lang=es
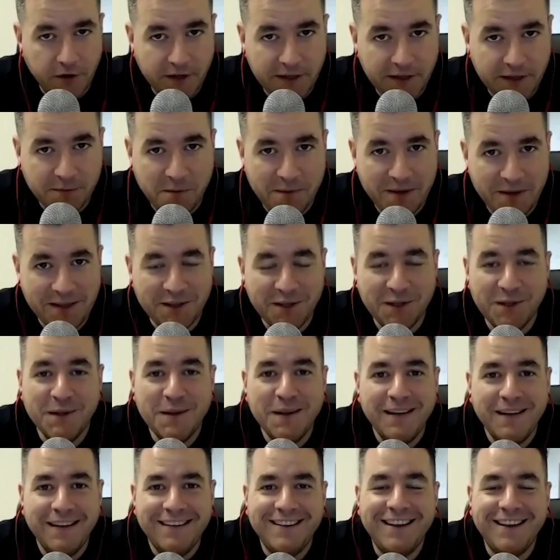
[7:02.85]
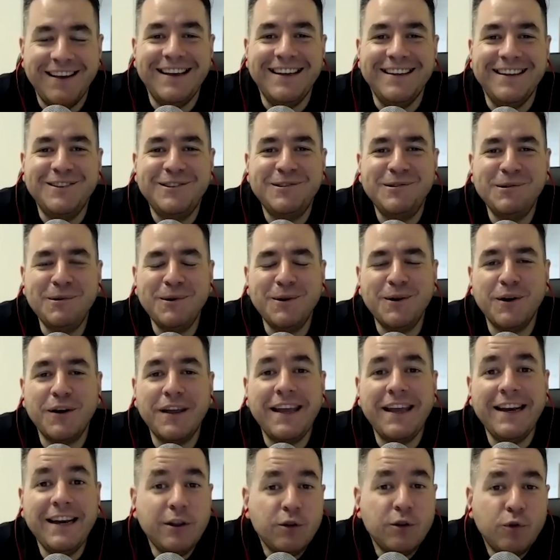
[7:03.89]
En este momento. Eh, Turco,
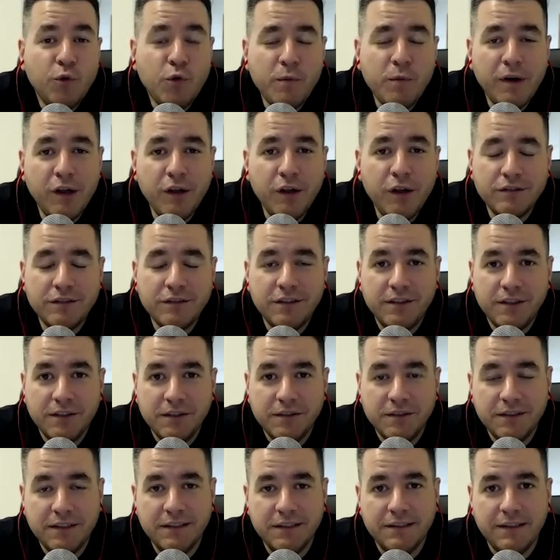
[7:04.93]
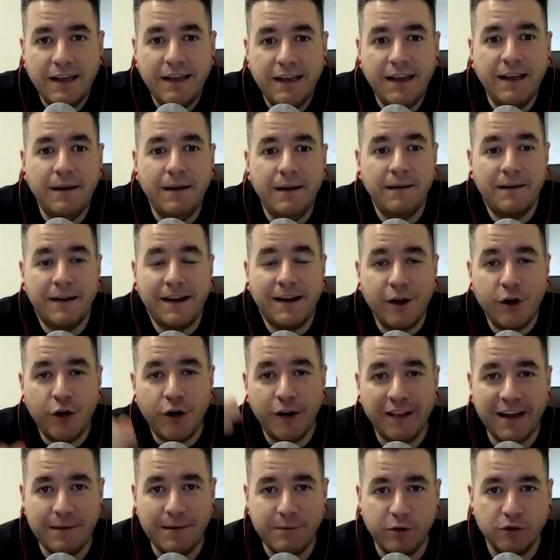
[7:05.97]
¿quién es tu número dos entonces? Eh,
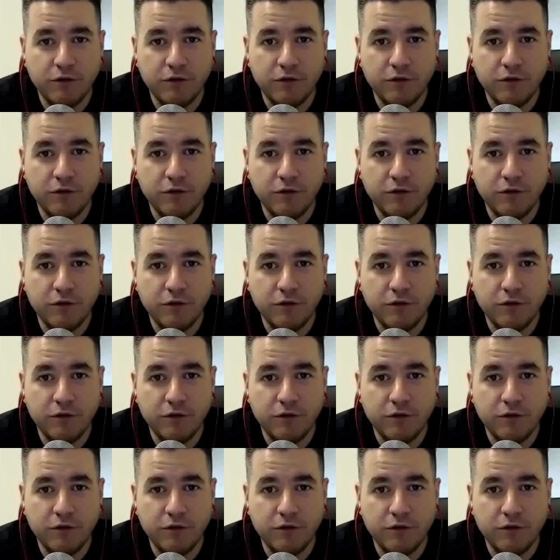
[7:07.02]
recordamos.